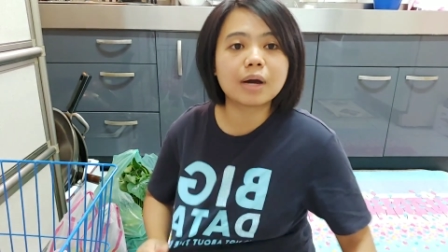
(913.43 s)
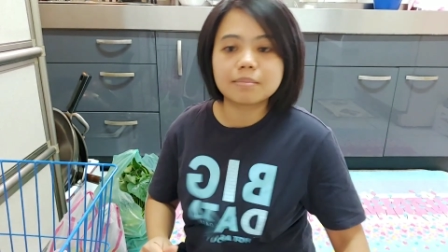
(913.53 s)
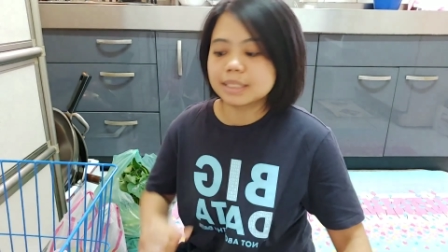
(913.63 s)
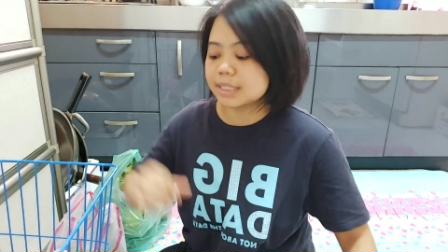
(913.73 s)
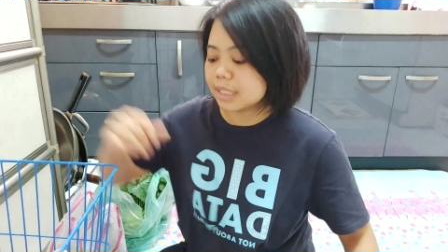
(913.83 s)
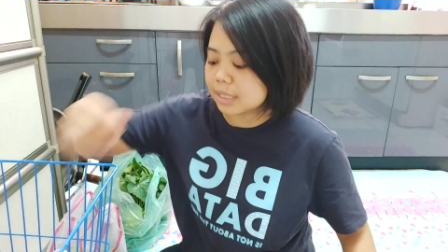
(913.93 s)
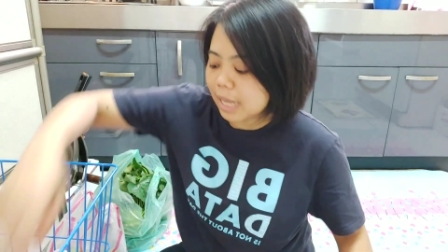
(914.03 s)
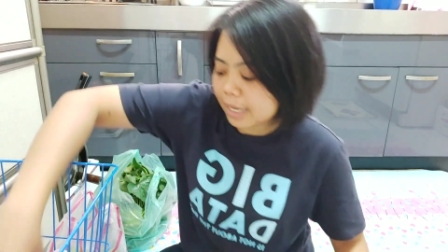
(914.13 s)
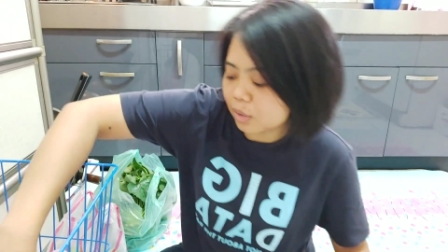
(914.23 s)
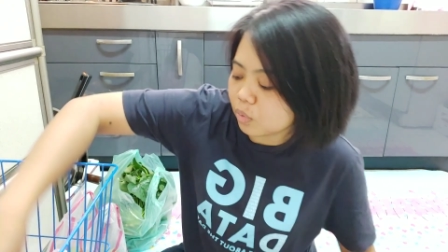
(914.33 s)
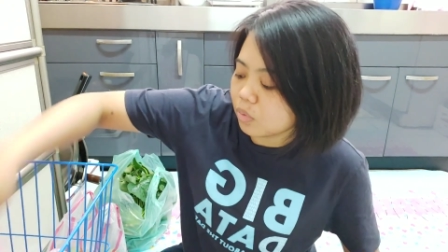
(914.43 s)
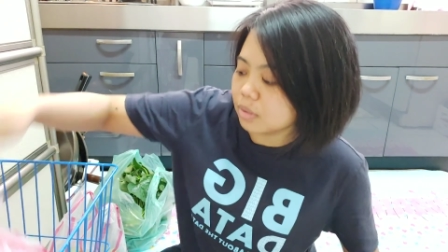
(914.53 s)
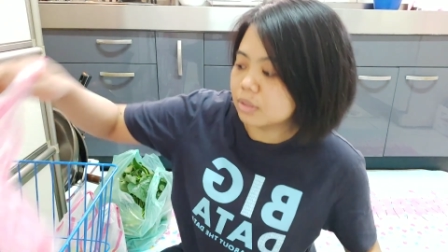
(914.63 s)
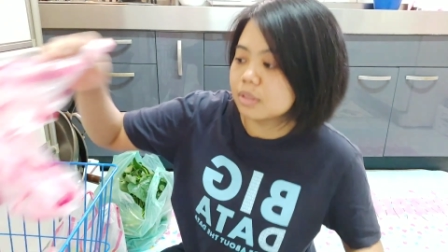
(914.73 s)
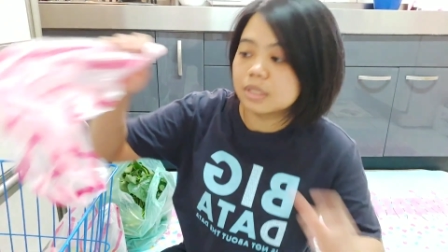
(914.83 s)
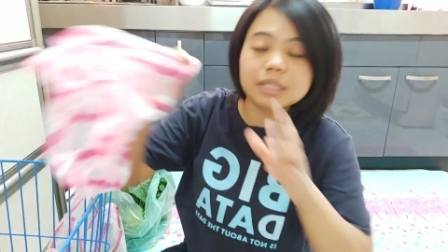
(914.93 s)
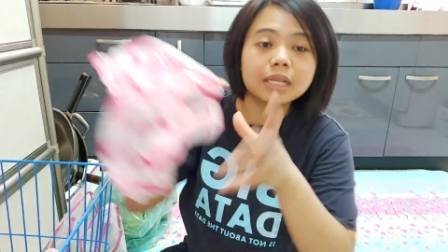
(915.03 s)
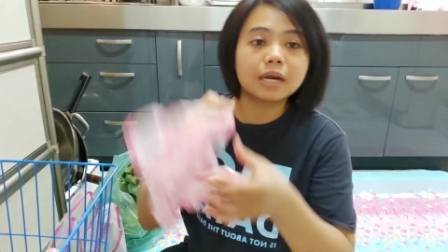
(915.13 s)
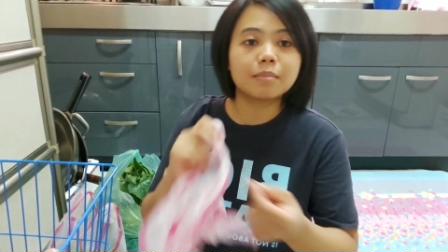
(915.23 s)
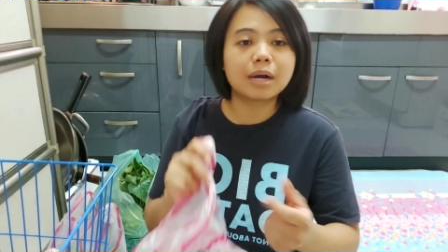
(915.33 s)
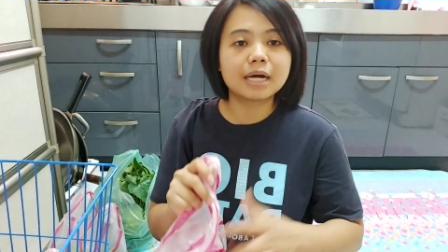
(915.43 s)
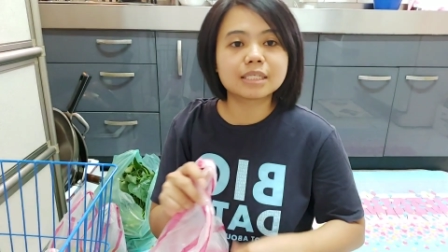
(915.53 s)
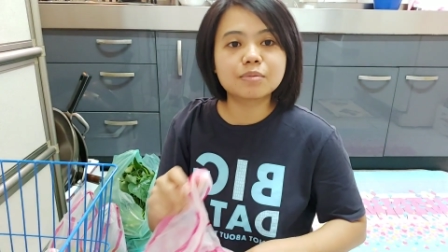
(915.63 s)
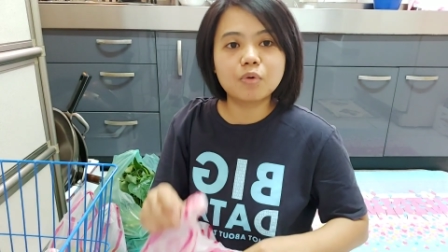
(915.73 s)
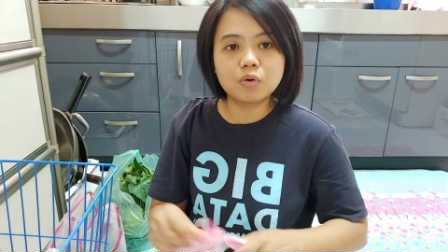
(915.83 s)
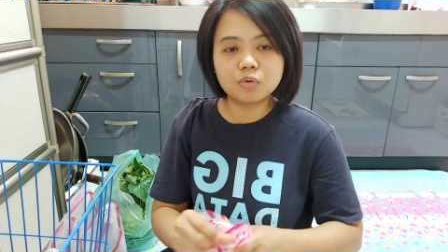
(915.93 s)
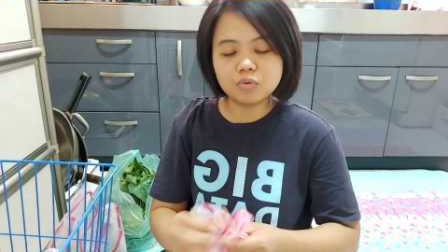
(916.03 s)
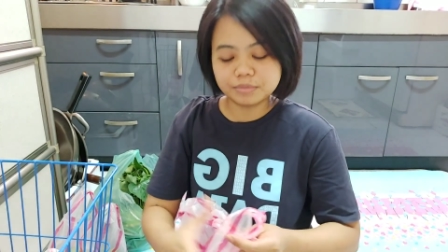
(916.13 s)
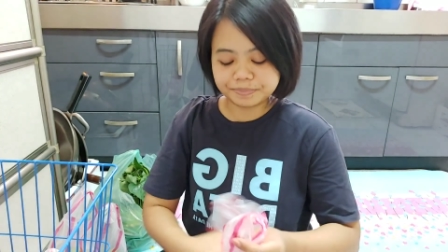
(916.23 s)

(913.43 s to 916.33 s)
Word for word: wah mencintaiku terima kasih mbokku